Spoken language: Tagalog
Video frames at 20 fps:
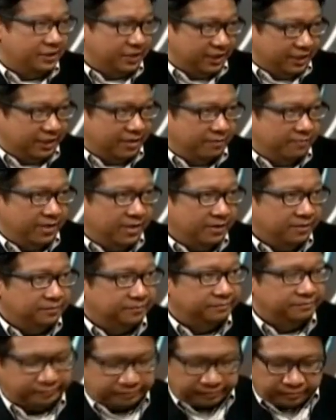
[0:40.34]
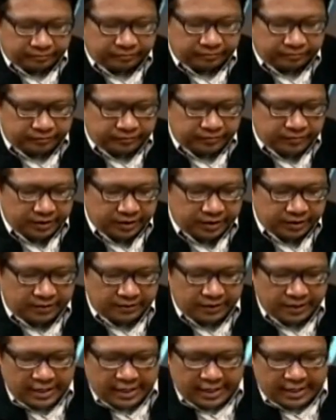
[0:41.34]
gentlemen. Magandang umaga.
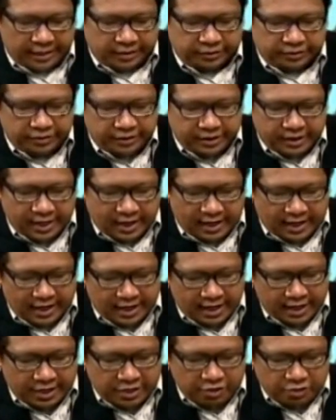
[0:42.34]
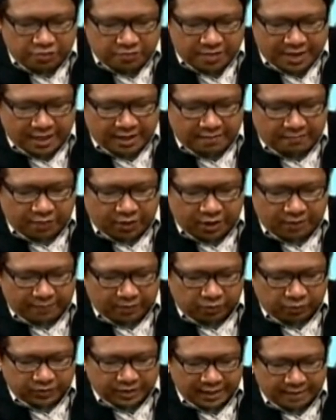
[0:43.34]
Yes, sir. Uh, ngayong umaga po ay
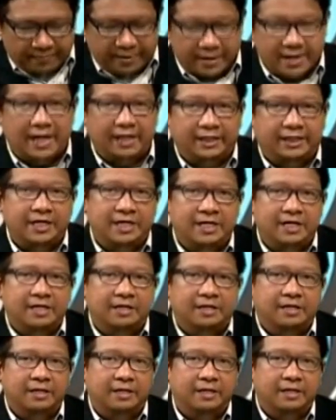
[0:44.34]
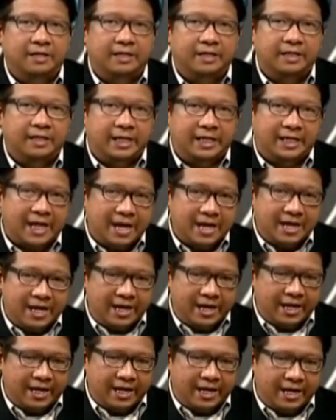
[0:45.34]
pag-usapan natin ng ika nga
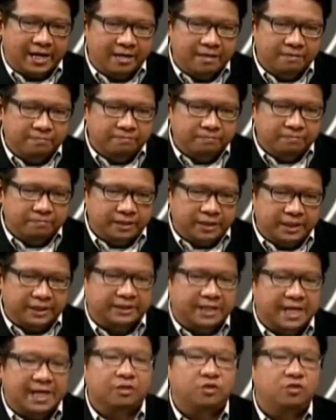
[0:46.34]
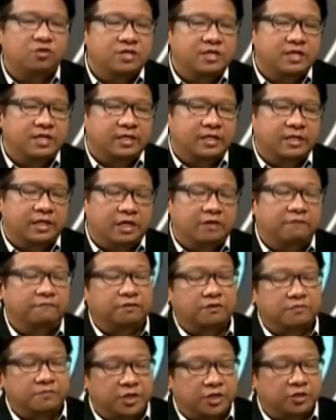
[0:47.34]
eh, ang estado ng
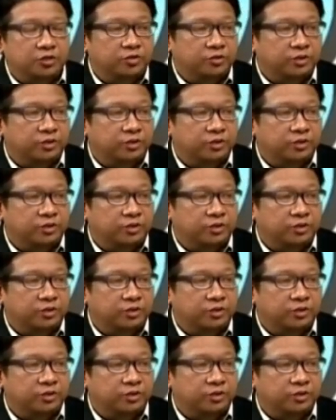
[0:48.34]
information